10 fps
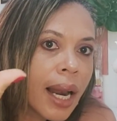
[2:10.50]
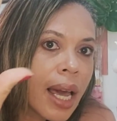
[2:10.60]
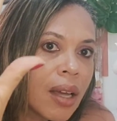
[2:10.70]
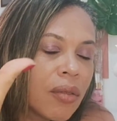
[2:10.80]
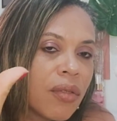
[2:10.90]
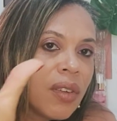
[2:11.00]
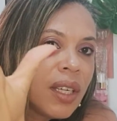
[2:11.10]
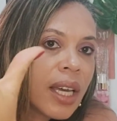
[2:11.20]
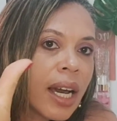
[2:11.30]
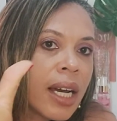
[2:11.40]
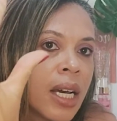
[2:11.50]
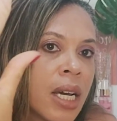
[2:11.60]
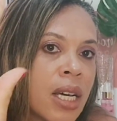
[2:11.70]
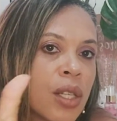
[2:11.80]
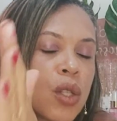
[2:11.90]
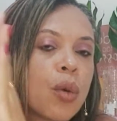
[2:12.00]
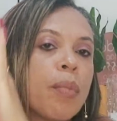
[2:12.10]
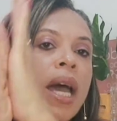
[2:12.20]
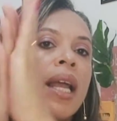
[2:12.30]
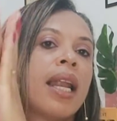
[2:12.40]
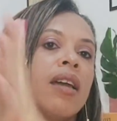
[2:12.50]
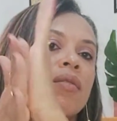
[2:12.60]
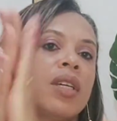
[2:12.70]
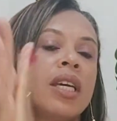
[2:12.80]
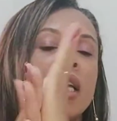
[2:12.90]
levinha, super leve.